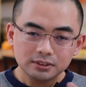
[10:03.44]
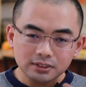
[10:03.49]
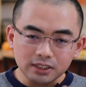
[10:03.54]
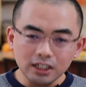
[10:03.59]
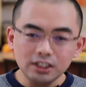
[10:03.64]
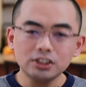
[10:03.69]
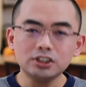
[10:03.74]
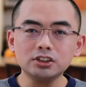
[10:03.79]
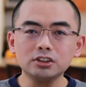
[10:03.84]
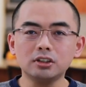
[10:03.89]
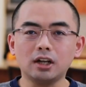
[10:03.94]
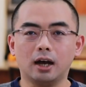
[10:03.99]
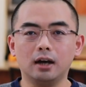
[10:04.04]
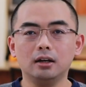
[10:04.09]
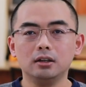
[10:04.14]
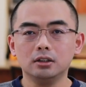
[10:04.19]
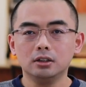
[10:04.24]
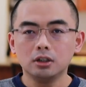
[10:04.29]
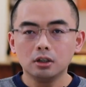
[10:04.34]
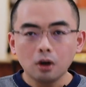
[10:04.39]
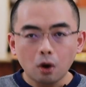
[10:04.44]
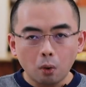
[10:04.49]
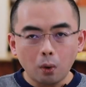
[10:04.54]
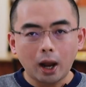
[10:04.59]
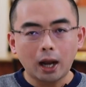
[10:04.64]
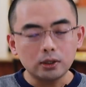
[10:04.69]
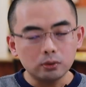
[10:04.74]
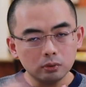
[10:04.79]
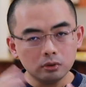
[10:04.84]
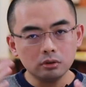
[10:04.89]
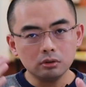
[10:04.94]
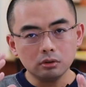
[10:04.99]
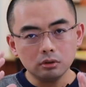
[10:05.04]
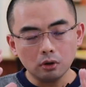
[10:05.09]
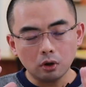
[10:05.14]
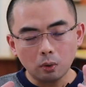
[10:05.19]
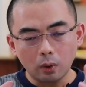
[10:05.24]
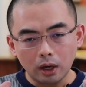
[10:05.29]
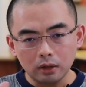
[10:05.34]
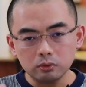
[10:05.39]
但是呢，话虽
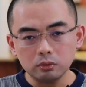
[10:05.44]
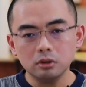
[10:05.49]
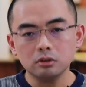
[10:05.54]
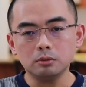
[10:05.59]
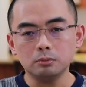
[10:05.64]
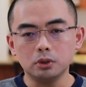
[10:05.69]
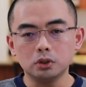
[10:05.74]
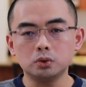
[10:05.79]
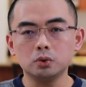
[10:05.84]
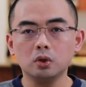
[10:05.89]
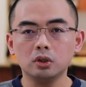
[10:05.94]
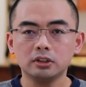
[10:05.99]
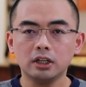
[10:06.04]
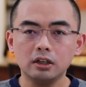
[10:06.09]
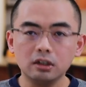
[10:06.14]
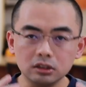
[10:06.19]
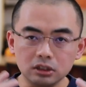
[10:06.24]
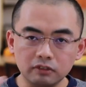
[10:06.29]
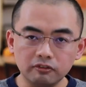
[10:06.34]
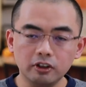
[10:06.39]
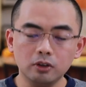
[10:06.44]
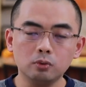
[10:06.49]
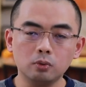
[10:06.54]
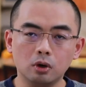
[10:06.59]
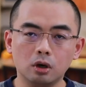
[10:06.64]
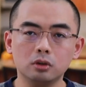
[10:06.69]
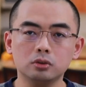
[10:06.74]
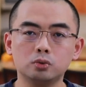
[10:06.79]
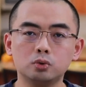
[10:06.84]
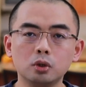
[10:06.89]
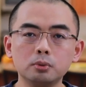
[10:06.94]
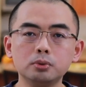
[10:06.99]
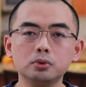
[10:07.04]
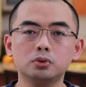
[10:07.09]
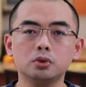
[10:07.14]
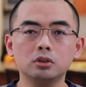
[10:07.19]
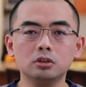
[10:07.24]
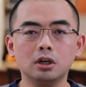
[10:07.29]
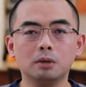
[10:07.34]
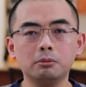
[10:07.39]
话虽这么说，但是你问我觉不
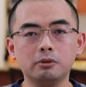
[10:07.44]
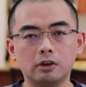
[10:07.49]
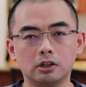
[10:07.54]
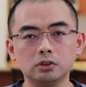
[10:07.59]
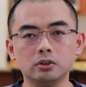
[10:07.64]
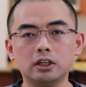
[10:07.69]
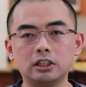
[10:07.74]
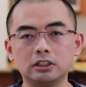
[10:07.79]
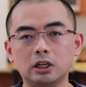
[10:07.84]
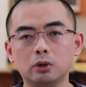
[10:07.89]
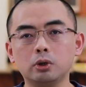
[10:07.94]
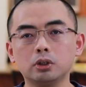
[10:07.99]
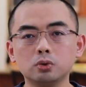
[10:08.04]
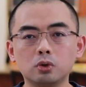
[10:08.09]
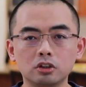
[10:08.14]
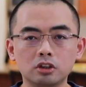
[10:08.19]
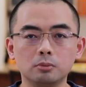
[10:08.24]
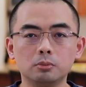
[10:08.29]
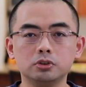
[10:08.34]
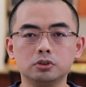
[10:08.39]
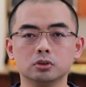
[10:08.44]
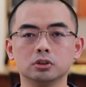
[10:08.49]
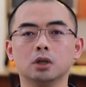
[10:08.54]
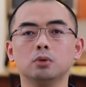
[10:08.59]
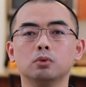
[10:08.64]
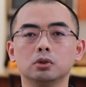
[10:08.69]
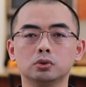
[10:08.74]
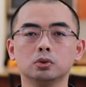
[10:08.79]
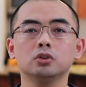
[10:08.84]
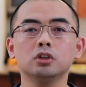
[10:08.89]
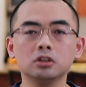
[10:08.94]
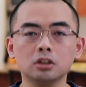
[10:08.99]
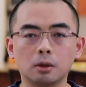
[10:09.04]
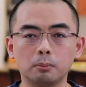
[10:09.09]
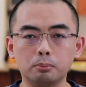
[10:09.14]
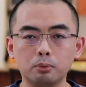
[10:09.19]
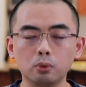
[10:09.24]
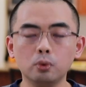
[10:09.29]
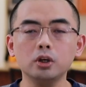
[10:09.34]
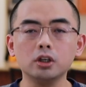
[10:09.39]
觉得孟晚舟案件会拖这么久呢？我觉得呢
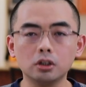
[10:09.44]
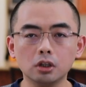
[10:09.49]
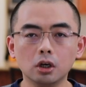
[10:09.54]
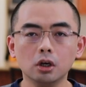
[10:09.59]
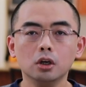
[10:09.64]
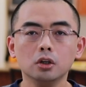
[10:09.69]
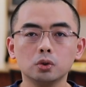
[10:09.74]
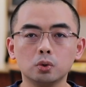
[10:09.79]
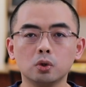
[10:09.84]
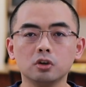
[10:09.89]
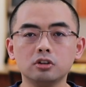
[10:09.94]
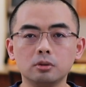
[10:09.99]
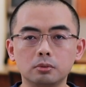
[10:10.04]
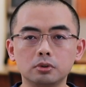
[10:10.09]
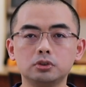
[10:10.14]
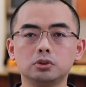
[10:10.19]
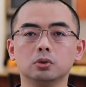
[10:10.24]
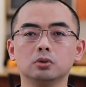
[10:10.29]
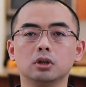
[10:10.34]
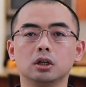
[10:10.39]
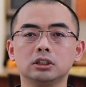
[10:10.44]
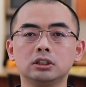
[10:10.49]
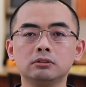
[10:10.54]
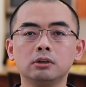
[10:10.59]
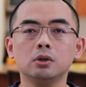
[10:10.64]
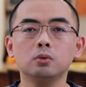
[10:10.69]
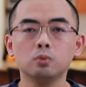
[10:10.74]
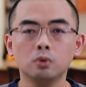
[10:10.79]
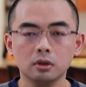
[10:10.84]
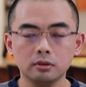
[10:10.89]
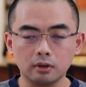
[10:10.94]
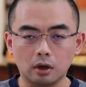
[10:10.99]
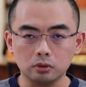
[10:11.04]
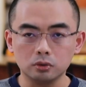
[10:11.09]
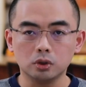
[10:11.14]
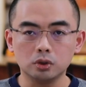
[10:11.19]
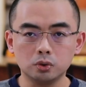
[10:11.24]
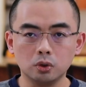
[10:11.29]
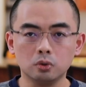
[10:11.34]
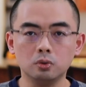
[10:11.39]
不会拖这么久的，因为我早
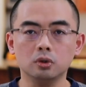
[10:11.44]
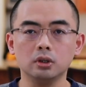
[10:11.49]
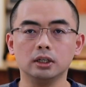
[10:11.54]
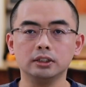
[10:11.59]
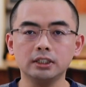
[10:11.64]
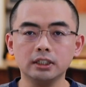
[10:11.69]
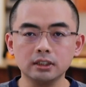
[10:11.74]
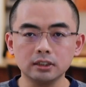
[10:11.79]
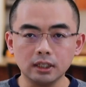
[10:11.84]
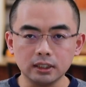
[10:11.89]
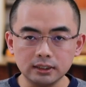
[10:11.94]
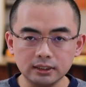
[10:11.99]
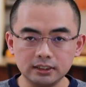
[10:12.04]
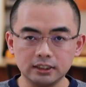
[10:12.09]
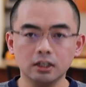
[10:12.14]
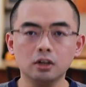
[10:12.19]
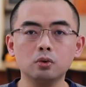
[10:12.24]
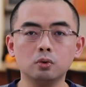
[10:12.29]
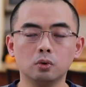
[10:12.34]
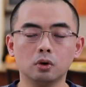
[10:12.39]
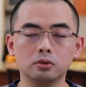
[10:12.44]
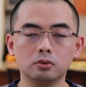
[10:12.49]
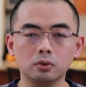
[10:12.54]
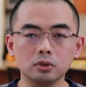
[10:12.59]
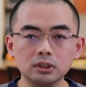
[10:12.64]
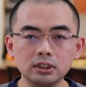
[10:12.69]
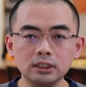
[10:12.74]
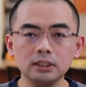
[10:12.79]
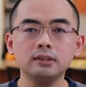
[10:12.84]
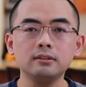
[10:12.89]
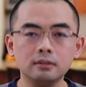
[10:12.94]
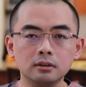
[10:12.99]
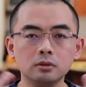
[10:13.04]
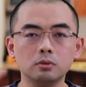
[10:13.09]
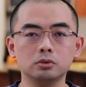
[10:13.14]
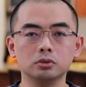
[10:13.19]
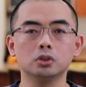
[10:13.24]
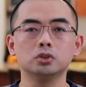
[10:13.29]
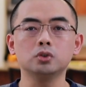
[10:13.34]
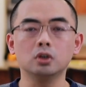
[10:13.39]
就说过了，这个的结果从第一次
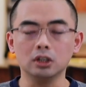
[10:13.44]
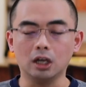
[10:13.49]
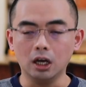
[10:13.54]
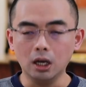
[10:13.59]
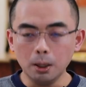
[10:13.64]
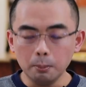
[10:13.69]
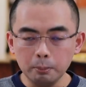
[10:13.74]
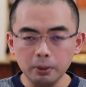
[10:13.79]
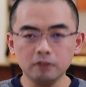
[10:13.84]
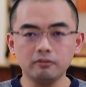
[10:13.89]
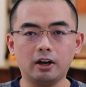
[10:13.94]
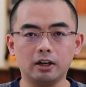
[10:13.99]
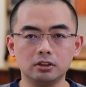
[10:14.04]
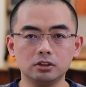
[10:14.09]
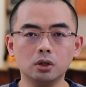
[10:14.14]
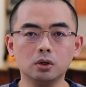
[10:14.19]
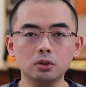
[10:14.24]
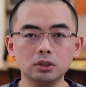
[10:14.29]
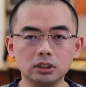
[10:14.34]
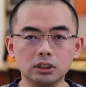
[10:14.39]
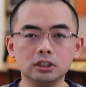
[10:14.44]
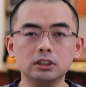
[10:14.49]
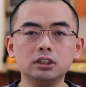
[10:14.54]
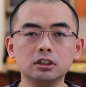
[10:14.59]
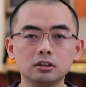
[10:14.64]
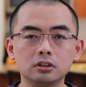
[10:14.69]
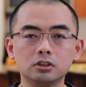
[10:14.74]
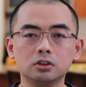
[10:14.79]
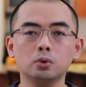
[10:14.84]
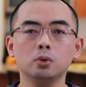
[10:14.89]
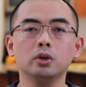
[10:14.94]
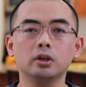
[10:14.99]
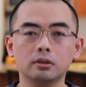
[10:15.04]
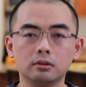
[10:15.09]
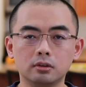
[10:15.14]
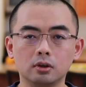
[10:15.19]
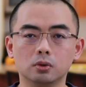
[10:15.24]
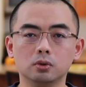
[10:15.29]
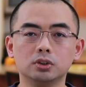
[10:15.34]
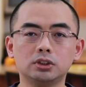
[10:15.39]
我就说了，孟晚舟一定会
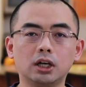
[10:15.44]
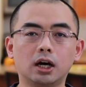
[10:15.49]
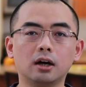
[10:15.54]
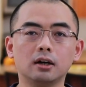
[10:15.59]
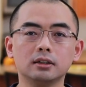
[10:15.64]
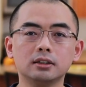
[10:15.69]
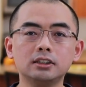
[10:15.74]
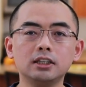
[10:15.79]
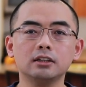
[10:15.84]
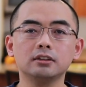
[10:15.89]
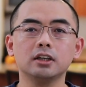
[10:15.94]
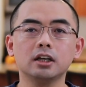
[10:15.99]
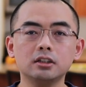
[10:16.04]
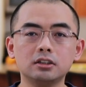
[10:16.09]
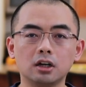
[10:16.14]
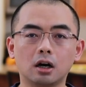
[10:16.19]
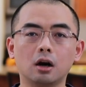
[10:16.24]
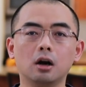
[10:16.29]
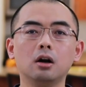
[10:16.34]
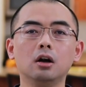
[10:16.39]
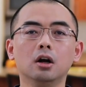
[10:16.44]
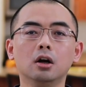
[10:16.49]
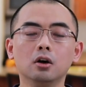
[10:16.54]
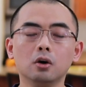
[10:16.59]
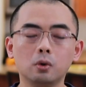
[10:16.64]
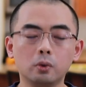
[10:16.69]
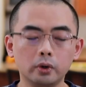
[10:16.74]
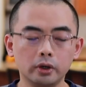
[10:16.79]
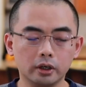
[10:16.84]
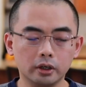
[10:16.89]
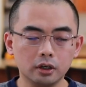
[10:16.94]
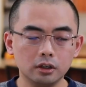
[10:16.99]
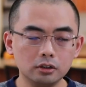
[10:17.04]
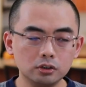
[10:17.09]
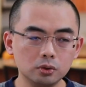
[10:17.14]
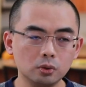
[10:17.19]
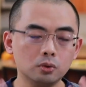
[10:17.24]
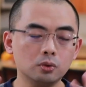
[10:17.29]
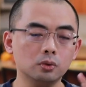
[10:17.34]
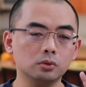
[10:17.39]
走上间谍桥，会跟
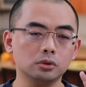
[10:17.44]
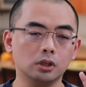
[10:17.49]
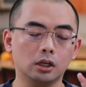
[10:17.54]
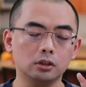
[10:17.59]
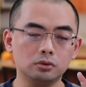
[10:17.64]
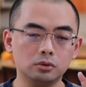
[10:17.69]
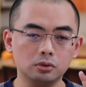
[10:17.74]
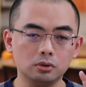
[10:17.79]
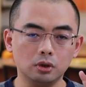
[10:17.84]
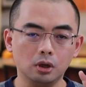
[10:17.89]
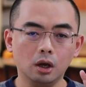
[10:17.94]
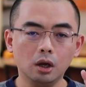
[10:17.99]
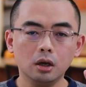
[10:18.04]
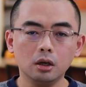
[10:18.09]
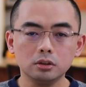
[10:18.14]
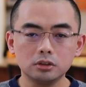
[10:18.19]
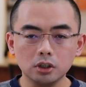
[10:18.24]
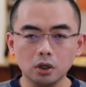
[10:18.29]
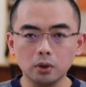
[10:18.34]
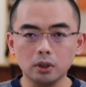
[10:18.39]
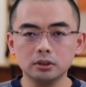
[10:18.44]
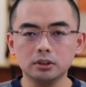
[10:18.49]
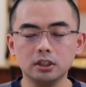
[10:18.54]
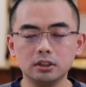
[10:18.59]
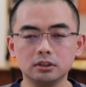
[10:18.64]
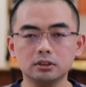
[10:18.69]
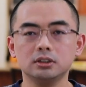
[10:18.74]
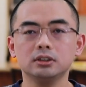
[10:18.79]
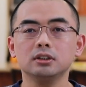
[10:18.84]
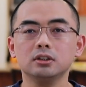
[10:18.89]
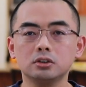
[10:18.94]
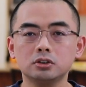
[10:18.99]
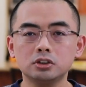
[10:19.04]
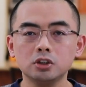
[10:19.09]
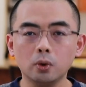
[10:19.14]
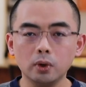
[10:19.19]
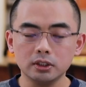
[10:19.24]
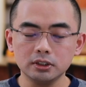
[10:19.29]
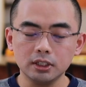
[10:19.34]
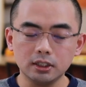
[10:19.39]
中共呢去交换电
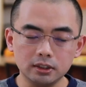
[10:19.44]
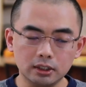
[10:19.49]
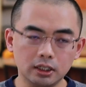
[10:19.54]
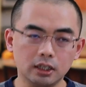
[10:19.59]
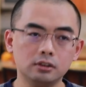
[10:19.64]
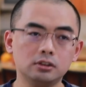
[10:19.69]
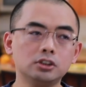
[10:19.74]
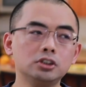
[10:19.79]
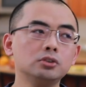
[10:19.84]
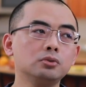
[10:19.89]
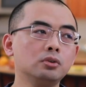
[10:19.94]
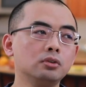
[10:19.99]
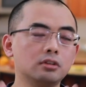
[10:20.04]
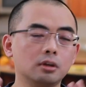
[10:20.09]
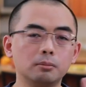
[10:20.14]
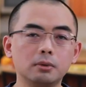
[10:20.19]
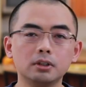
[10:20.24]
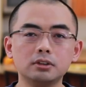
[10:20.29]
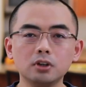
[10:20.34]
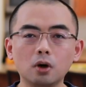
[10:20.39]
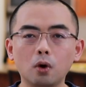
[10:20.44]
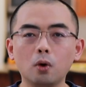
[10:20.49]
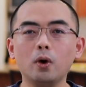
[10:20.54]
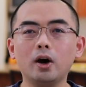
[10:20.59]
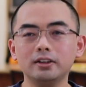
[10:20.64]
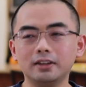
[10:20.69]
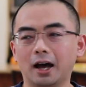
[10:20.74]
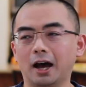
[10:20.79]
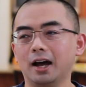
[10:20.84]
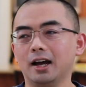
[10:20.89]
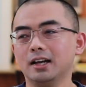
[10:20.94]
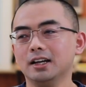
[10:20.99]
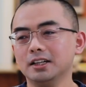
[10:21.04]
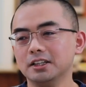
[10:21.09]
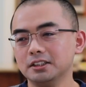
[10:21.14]
交换间谍。至于怎么交换呢？